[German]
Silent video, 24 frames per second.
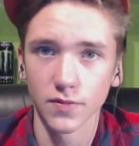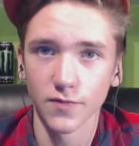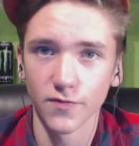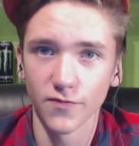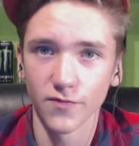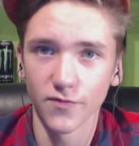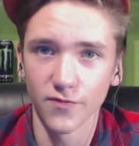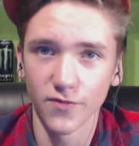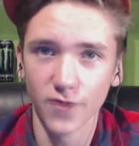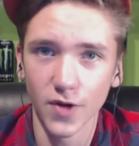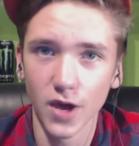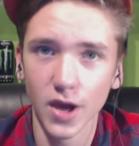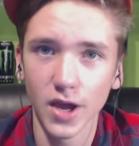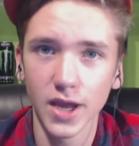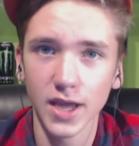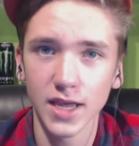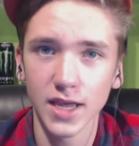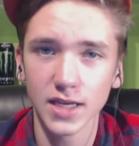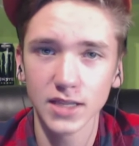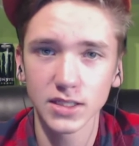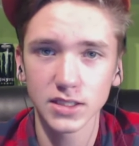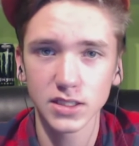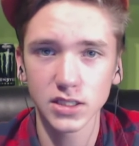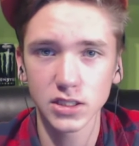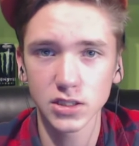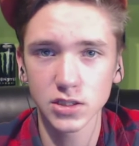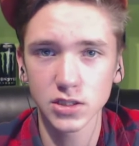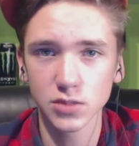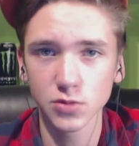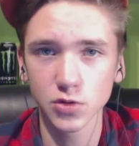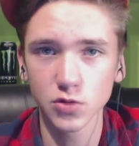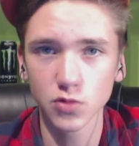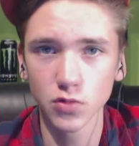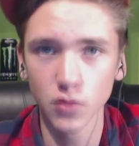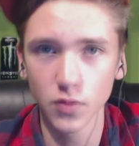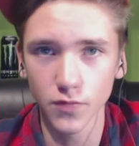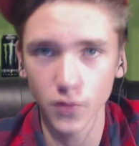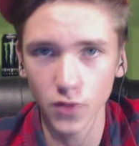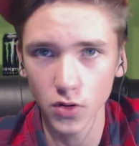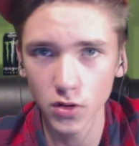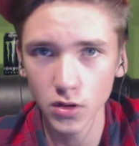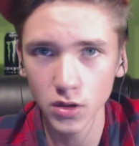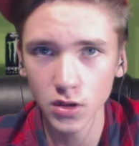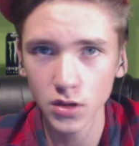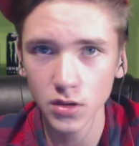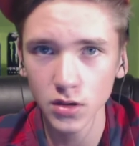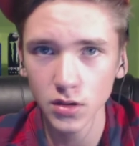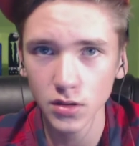War eigentlich eine ziemlich coole
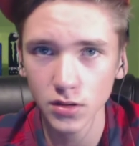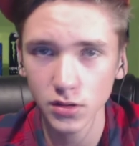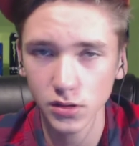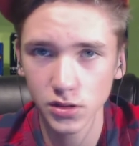Folge.